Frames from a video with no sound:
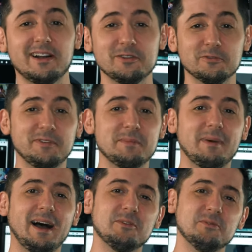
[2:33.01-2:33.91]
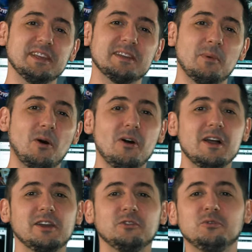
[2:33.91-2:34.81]
Elle ne fait pas uniquement
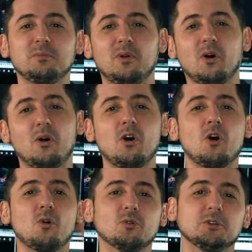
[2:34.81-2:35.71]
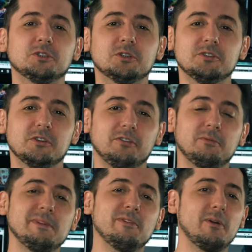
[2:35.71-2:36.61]
du blanc au jaune
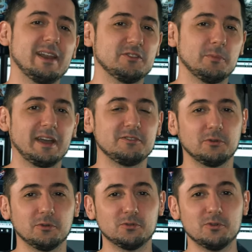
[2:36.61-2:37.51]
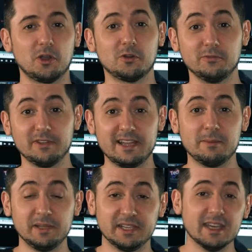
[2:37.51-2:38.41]
suivant la température de couleur que vous allez
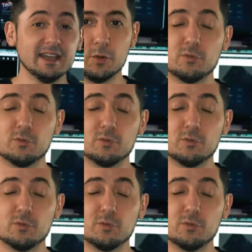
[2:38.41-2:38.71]
appliquer.